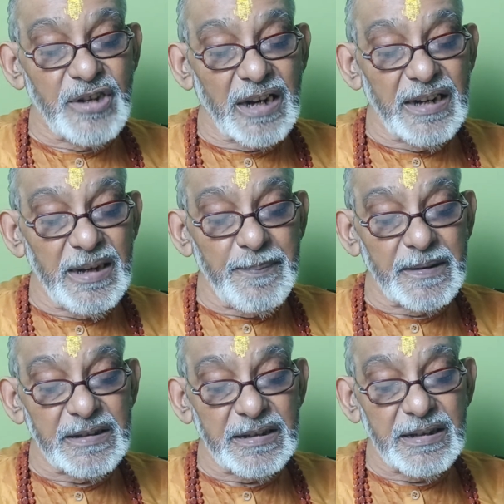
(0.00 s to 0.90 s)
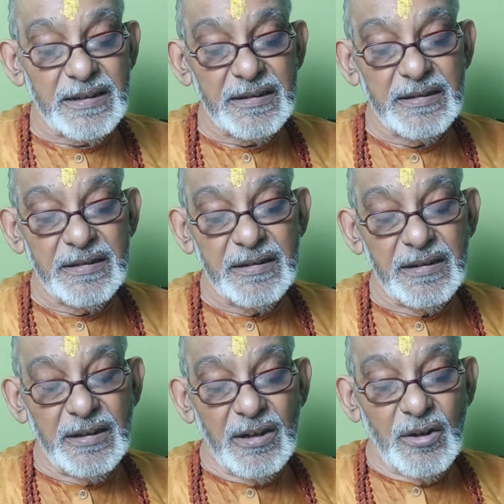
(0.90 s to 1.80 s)
जान नहीं पड़ती थी
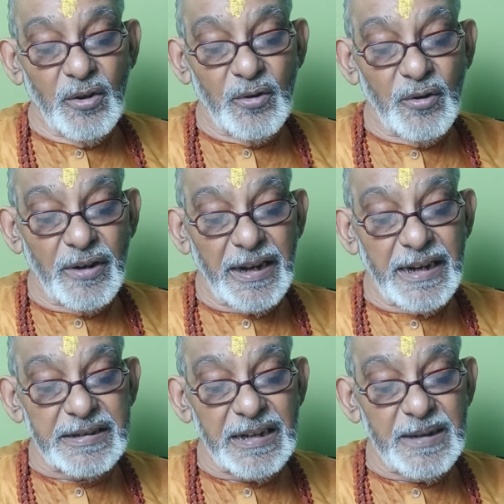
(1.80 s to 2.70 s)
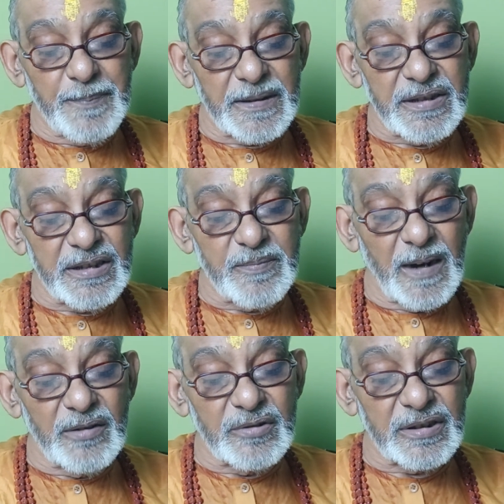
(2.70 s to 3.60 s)
उन्होंने ऐसे ही 25
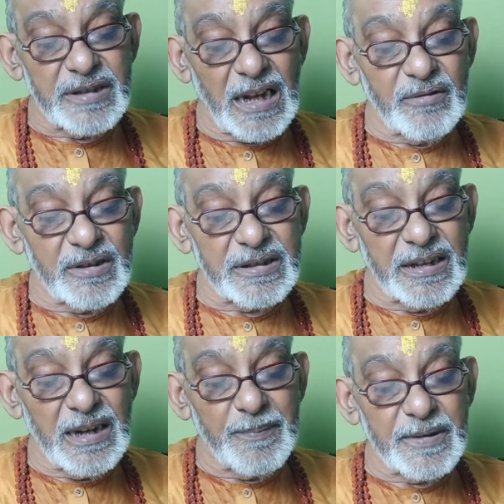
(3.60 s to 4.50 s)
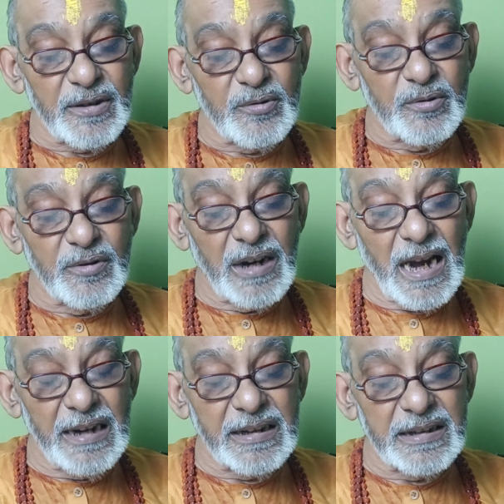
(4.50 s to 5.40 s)
बाणों से सालू के सेनापति को
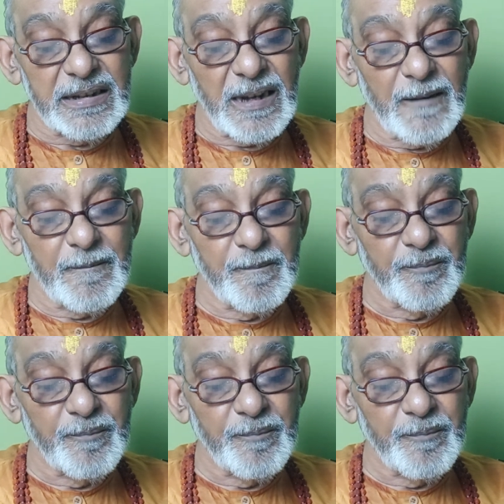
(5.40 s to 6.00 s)
घायल कर दिया